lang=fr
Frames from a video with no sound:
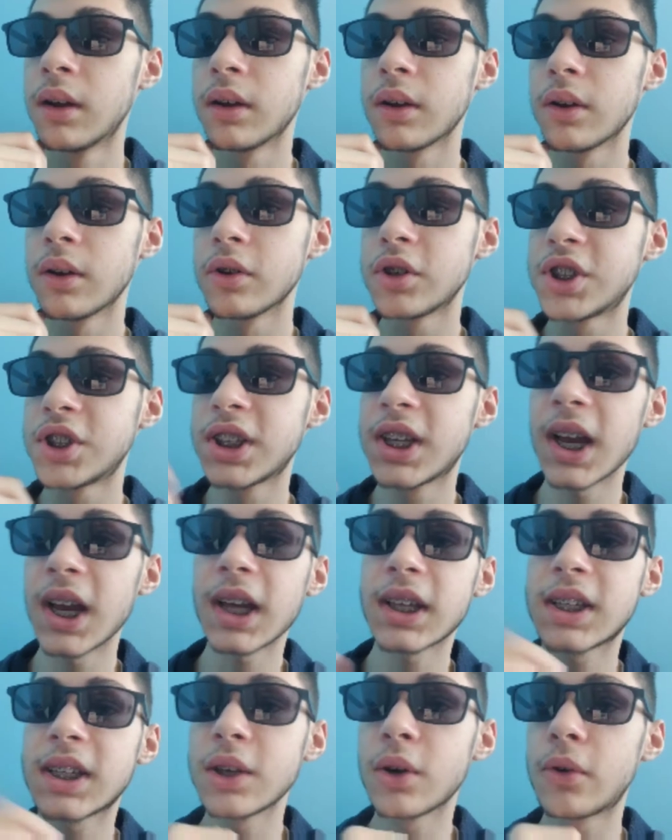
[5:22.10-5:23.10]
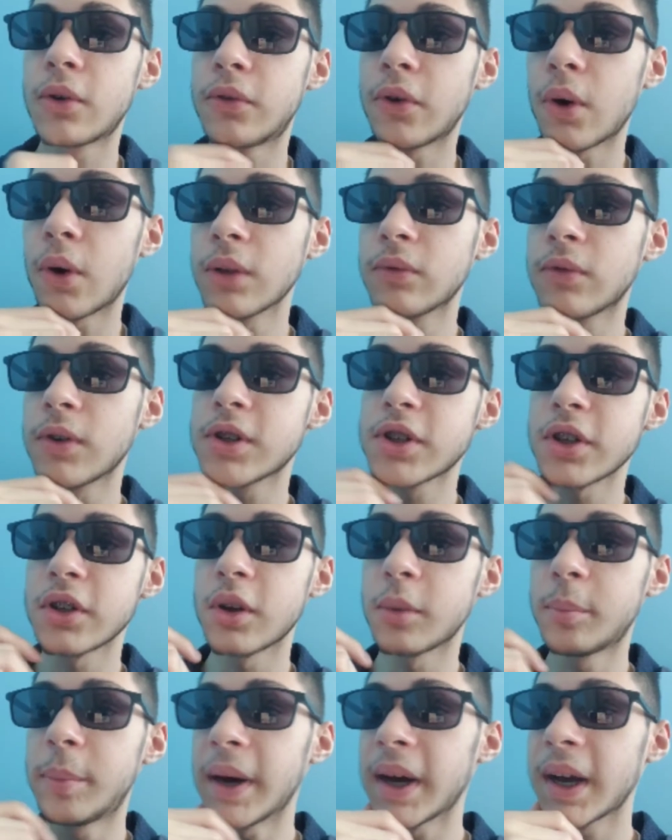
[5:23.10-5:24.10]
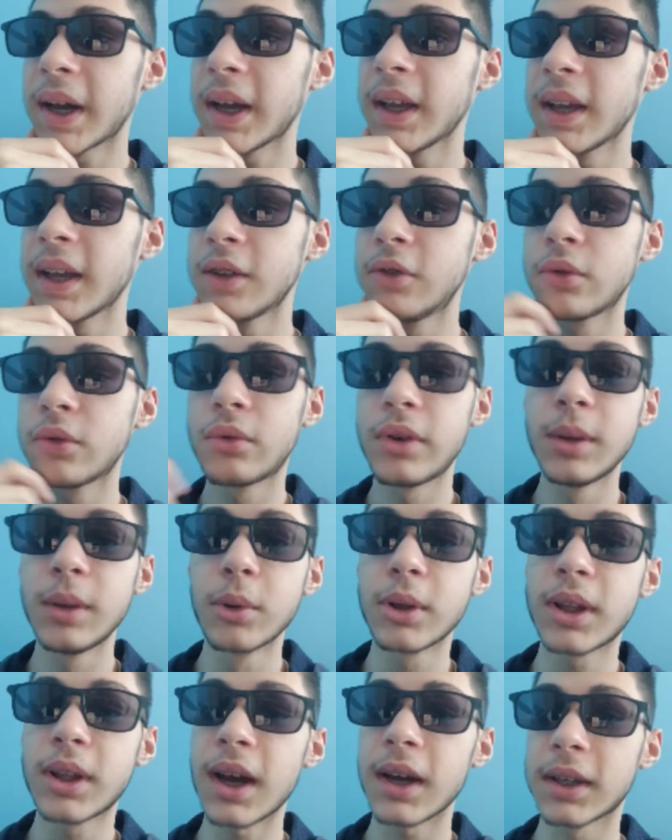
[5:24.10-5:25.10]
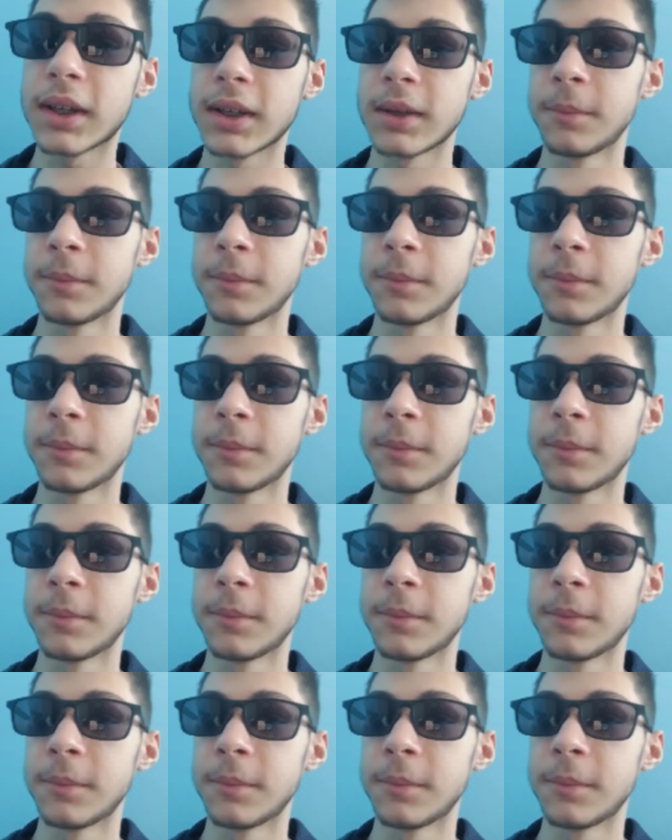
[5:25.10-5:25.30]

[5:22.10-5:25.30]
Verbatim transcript: Euh, Shigaraki et veulent s'en emparer et du coup, ils me traquent.